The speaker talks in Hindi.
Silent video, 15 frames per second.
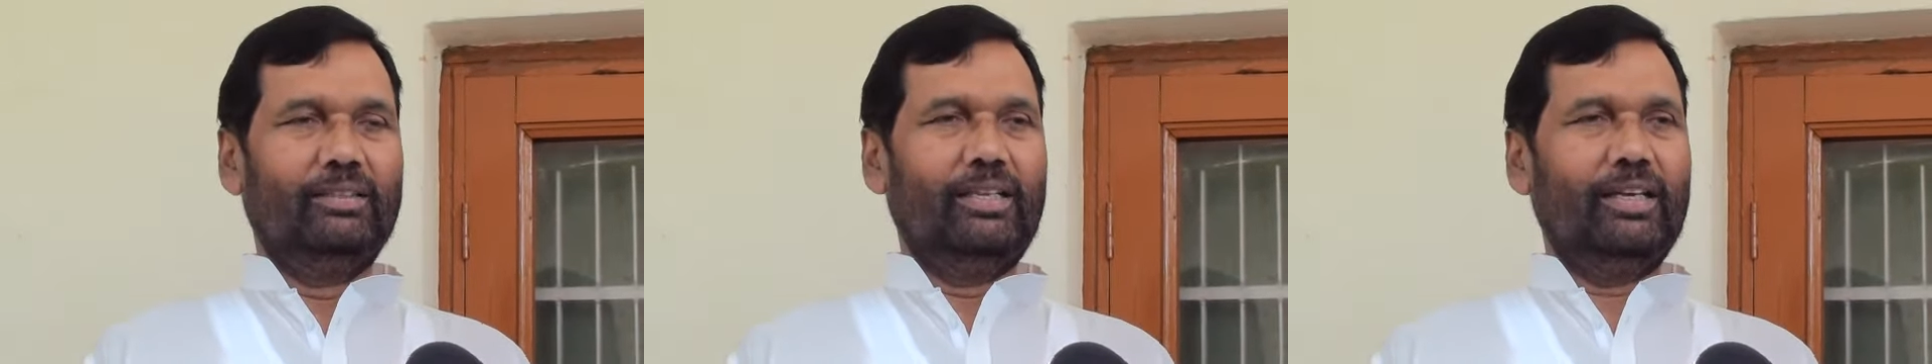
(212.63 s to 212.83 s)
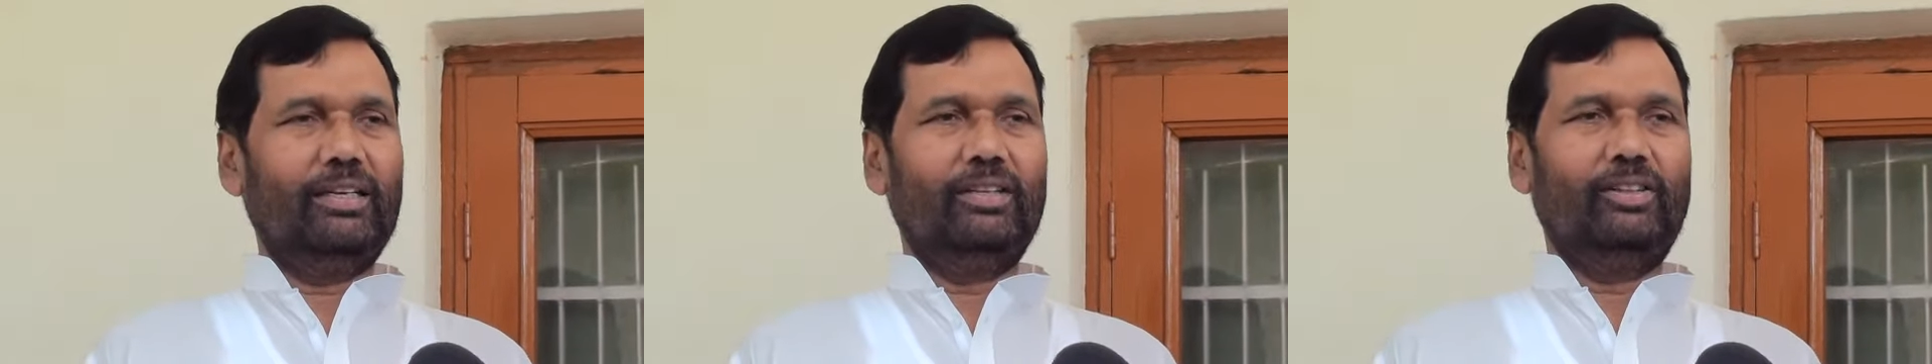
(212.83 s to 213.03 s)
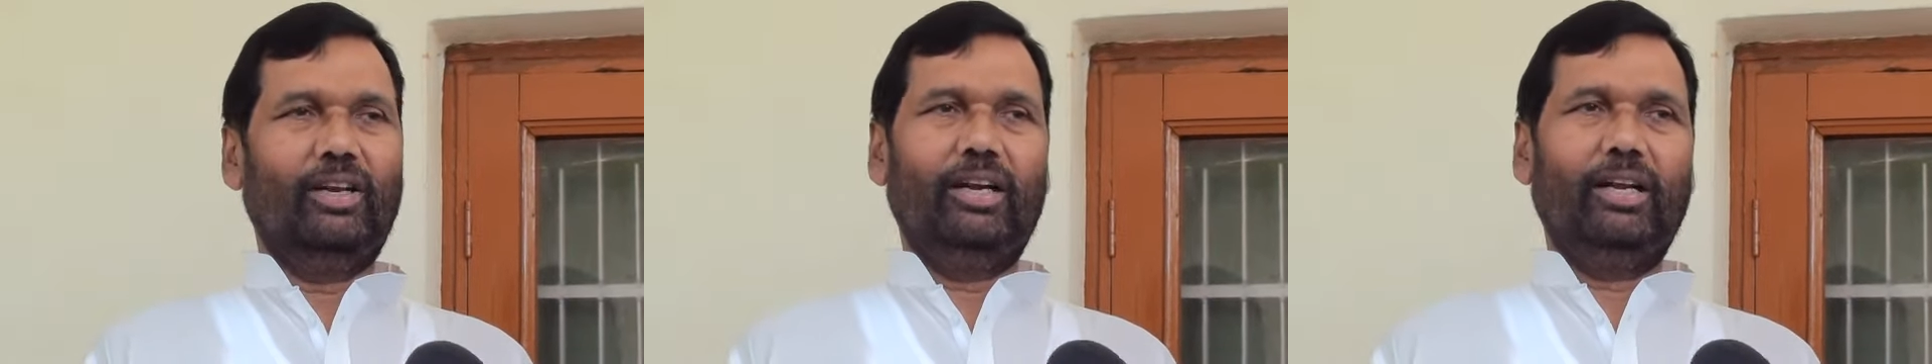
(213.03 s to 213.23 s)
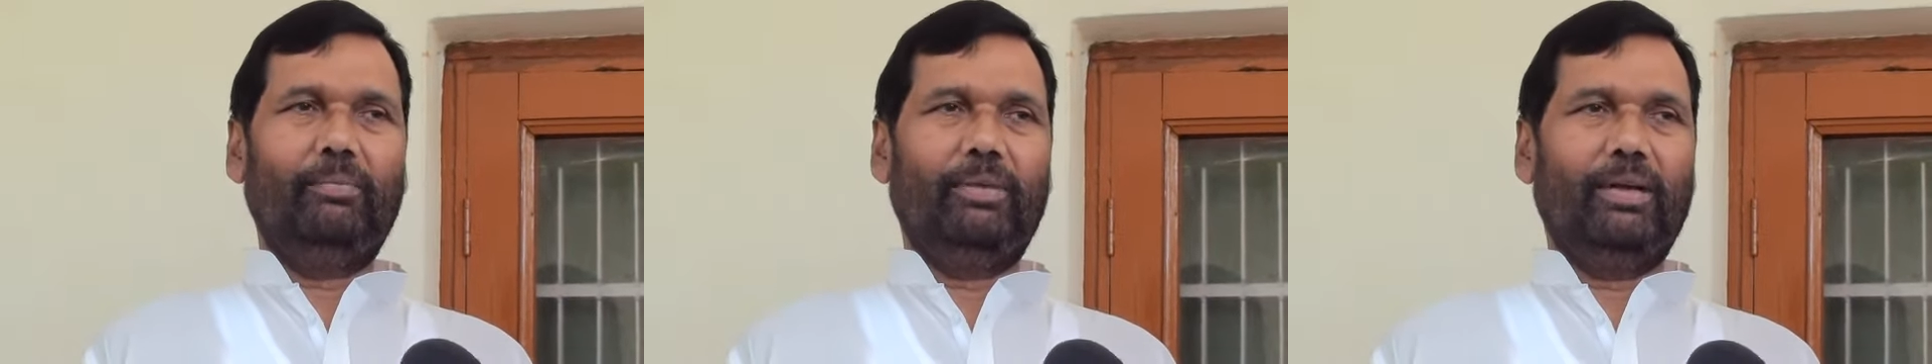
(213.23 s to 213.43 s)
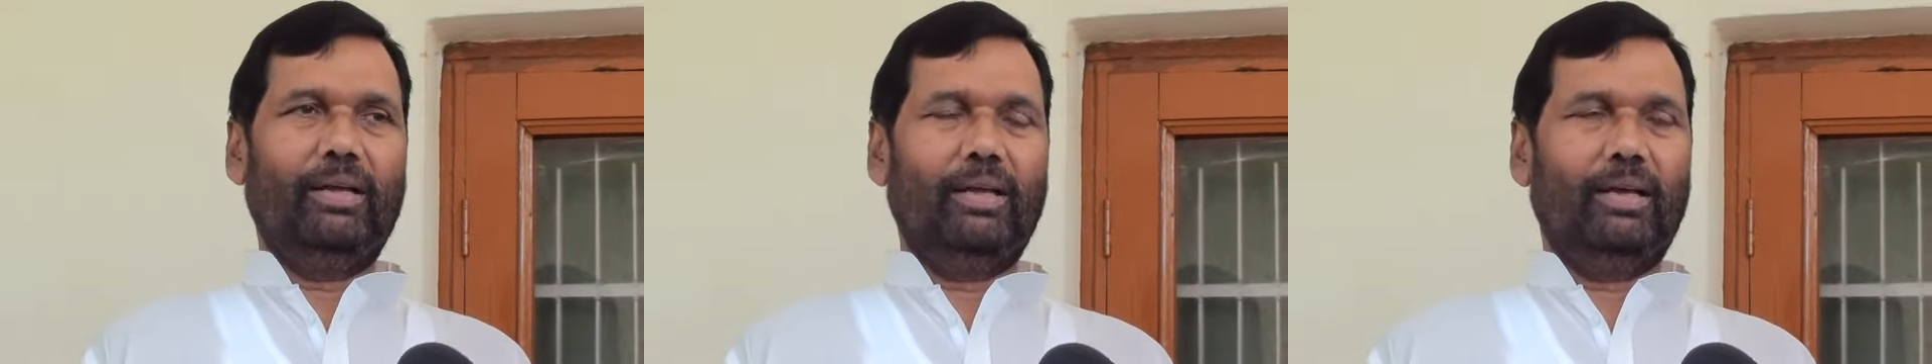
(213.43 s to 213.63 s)
देखिए दिल्ली
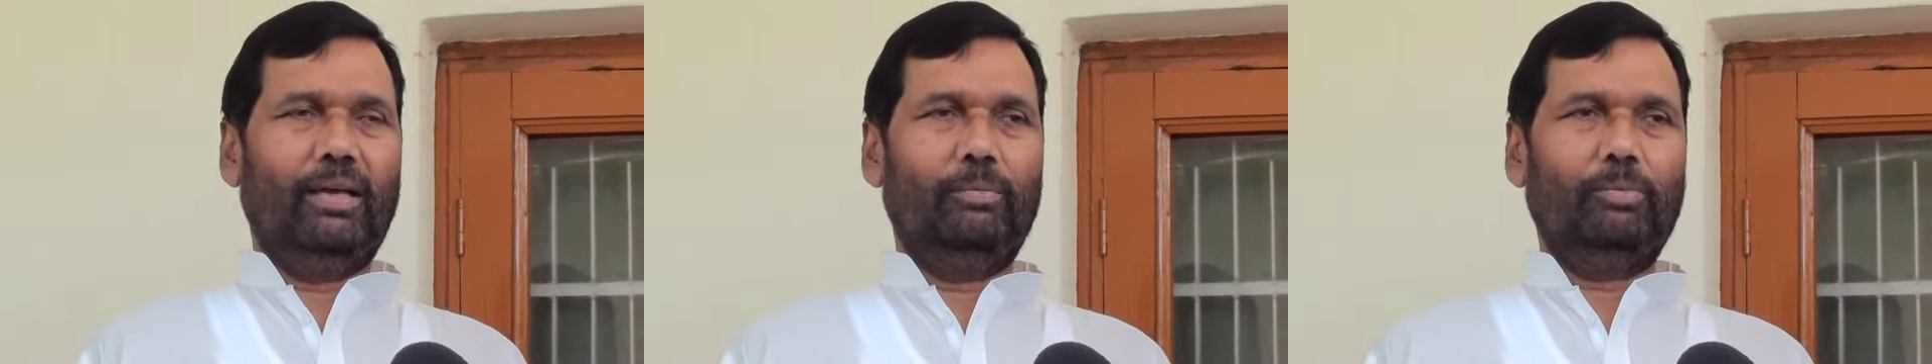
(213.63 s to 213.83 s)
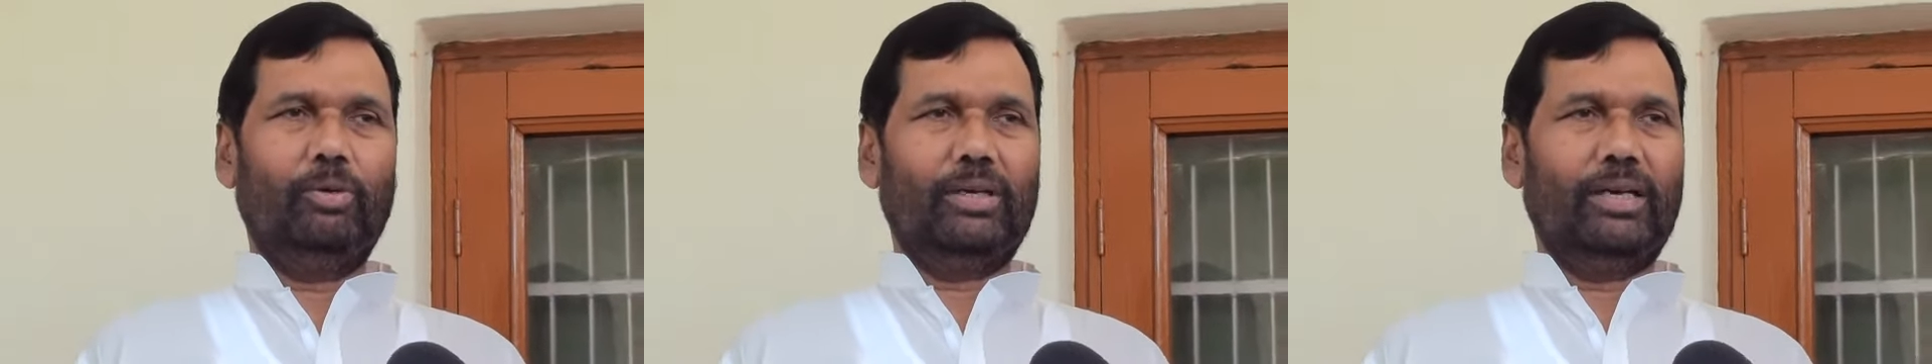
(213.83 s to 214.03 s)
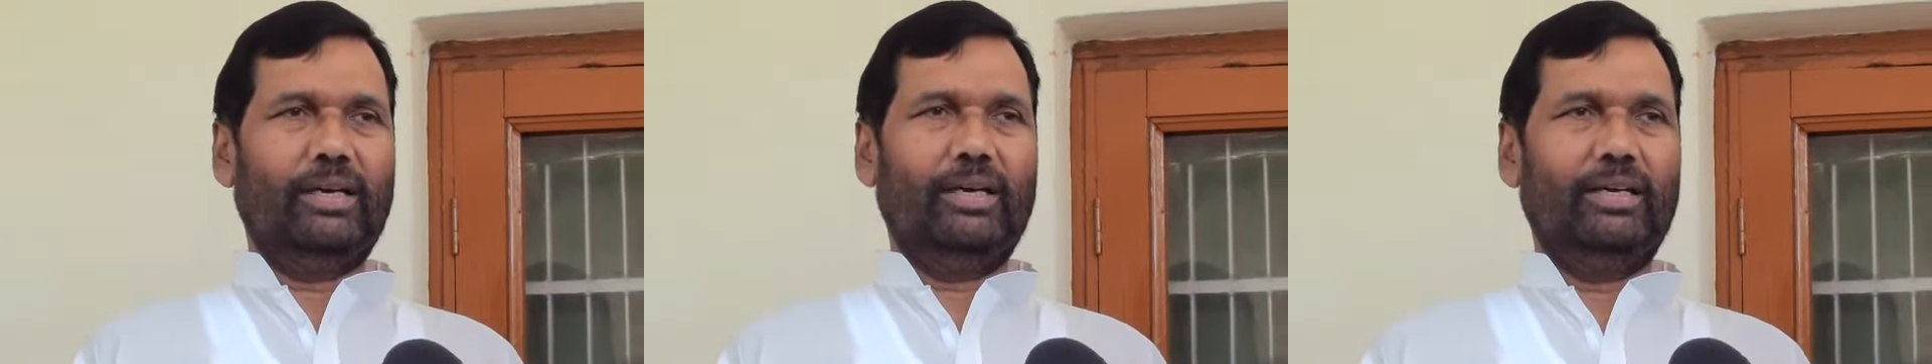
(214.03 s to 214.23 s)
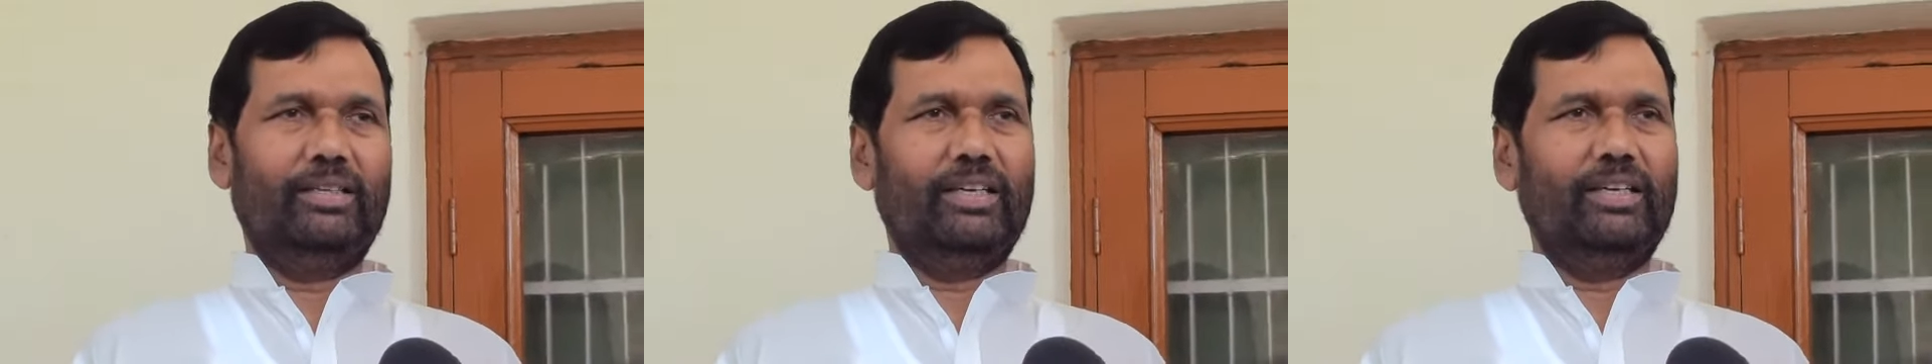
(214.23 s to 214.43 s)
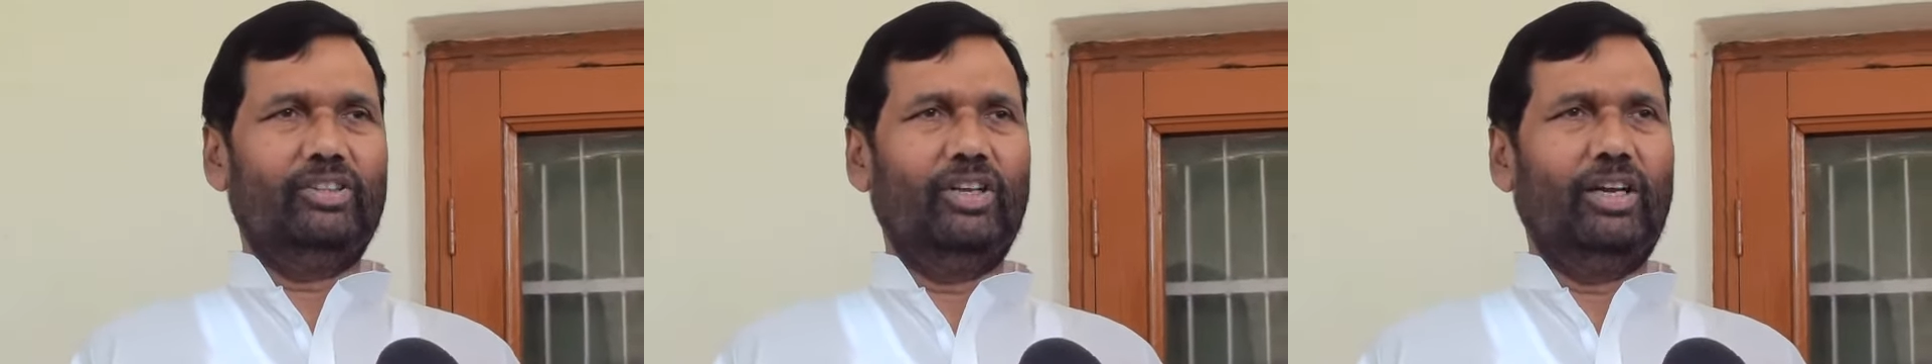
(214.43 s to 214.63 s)
में हमको कहना नहीं
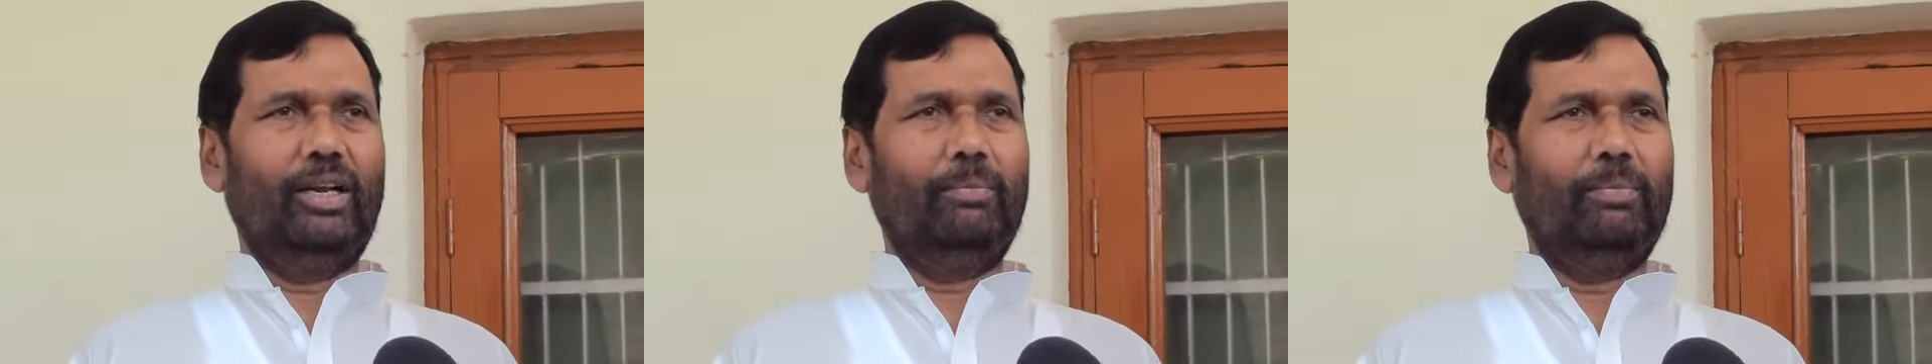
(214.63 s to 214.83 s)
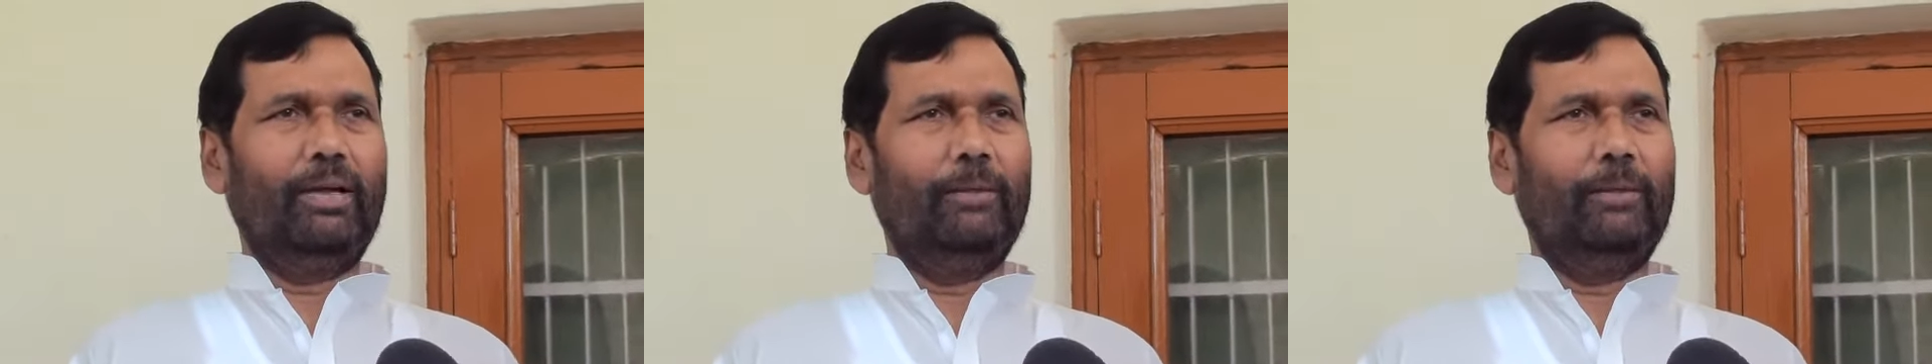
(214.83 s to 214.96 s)
चाहिए दिल्ली